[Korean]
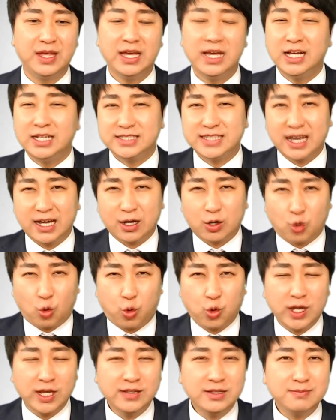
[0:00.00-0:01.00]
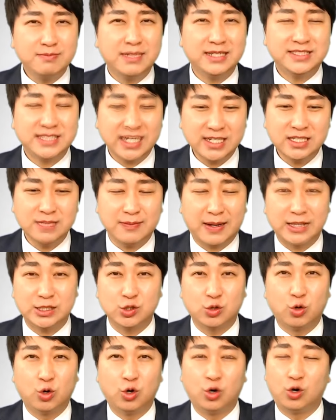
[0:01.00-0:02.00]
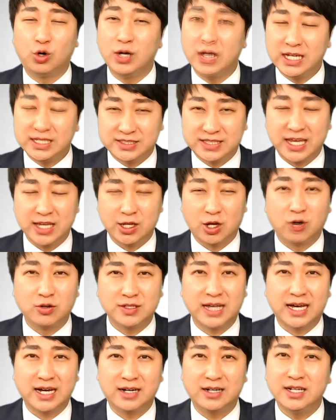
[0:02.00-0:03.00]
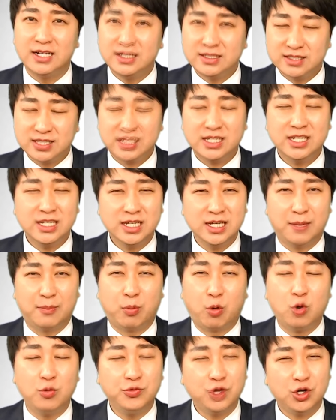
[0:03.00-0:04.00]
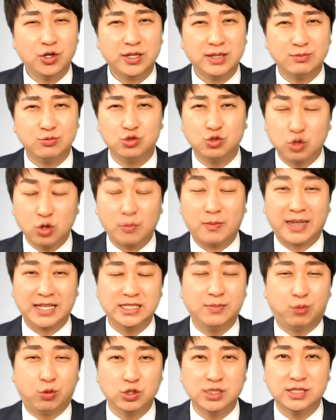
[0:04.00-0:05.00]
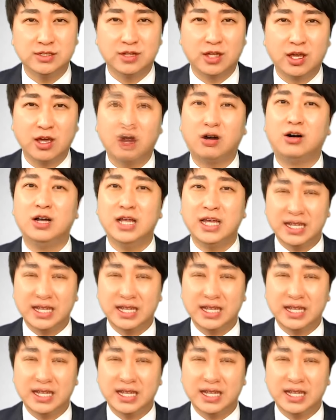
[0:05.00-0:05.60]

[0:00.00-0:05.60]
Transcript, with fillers: 자 고객님만 챙기지 마시고 제 영상 특히 보험 설계사분들도 많이 보시는데요